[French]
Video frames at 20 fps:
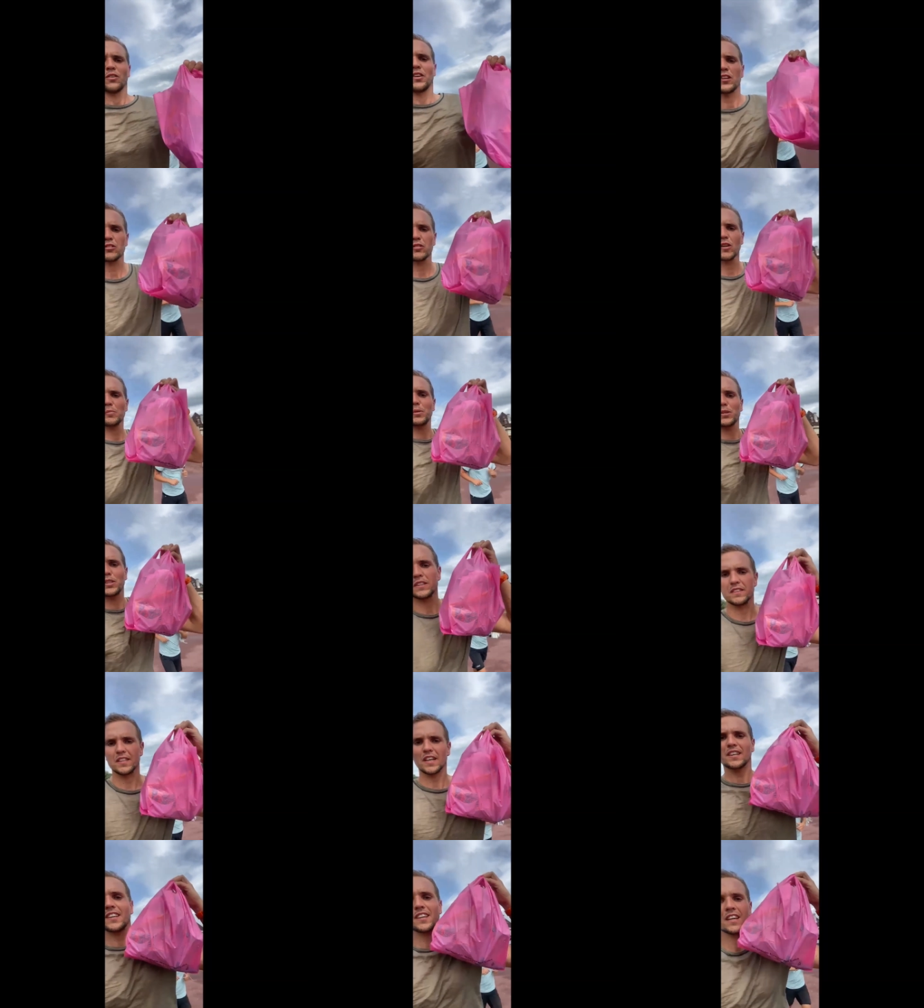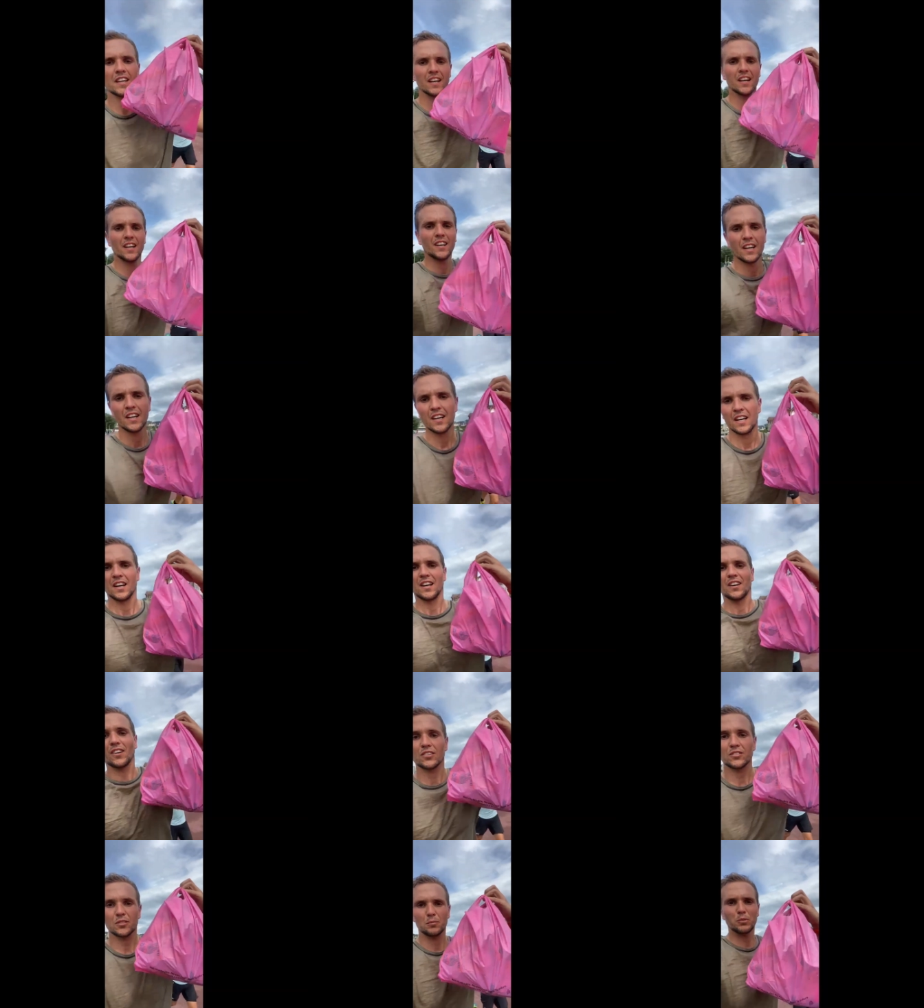on a trouvé le petit sac.
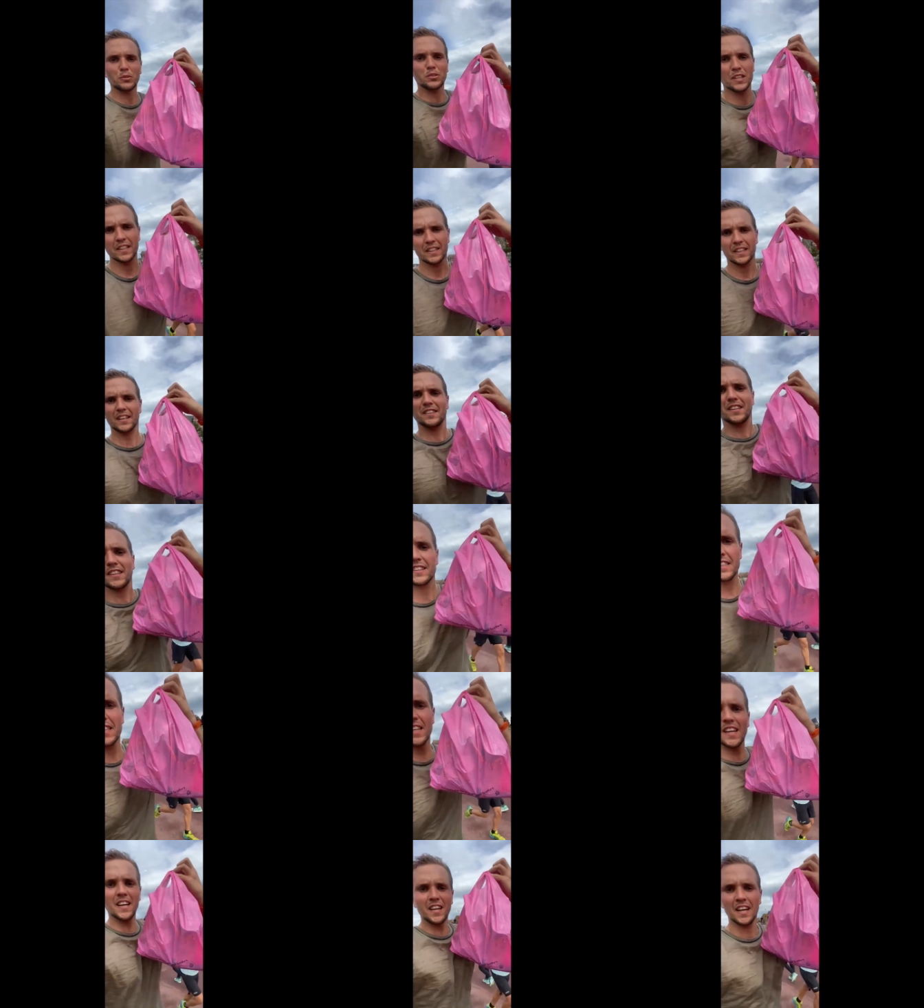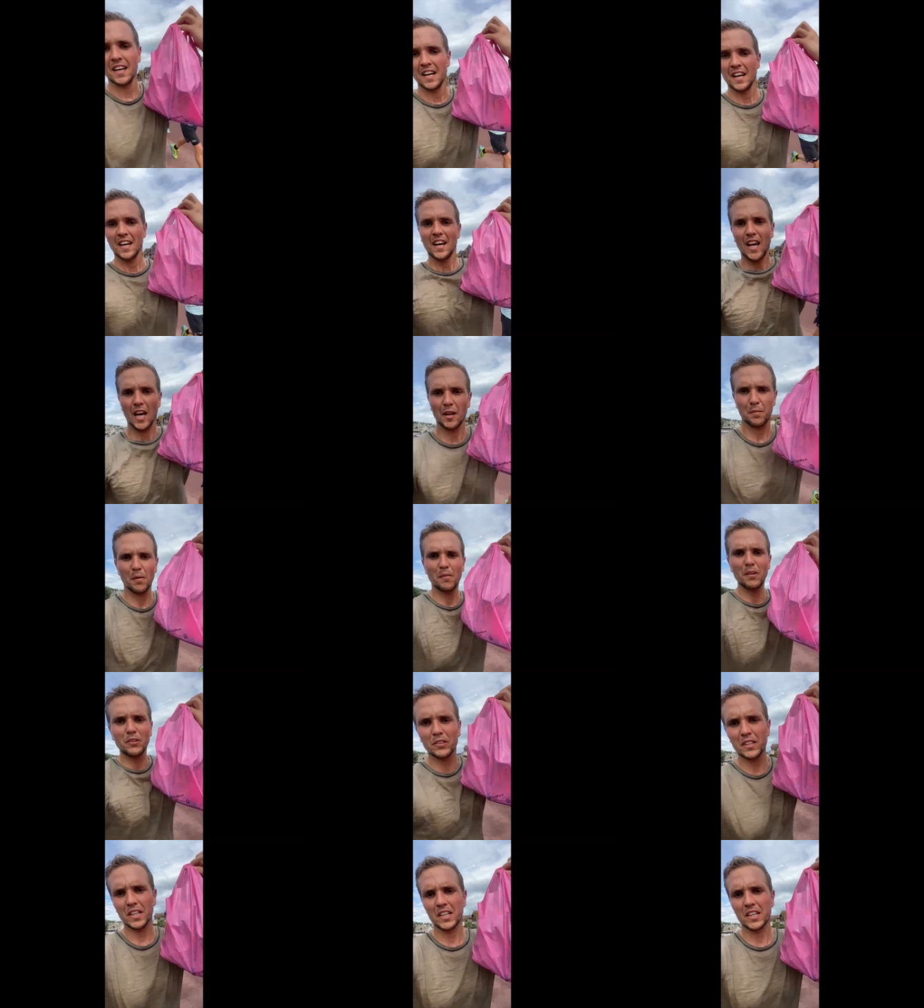en plus, il est très sexy. Il y a pas mal de